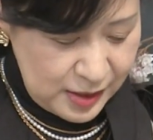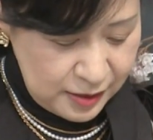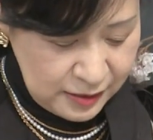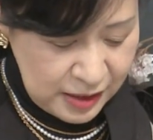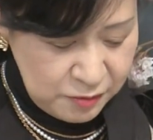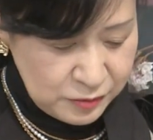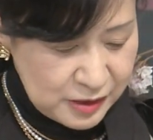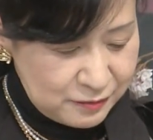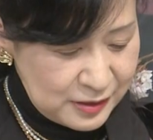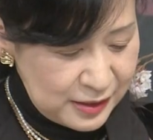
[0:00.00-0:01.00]
だんだん大
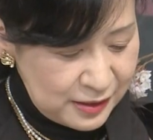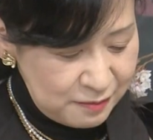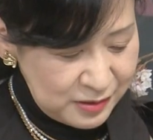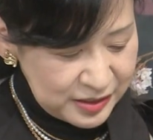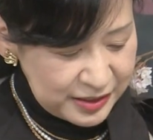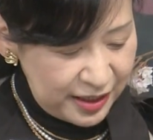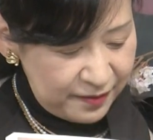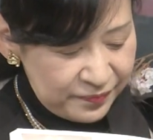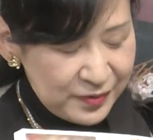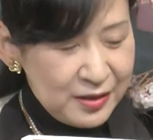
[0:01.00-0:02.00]
きくなられまし
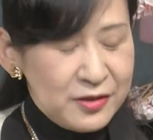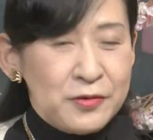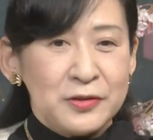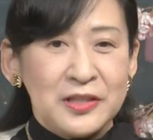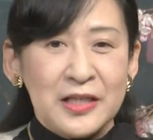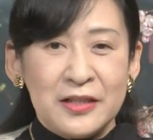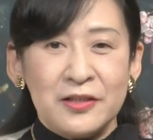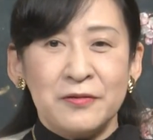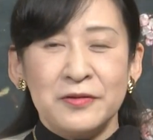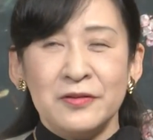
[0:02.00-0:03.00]
て、幼稚園
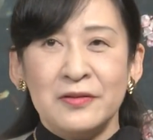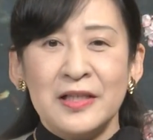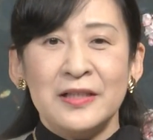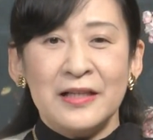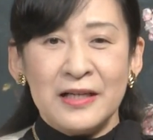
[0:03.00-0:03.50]
にご入園に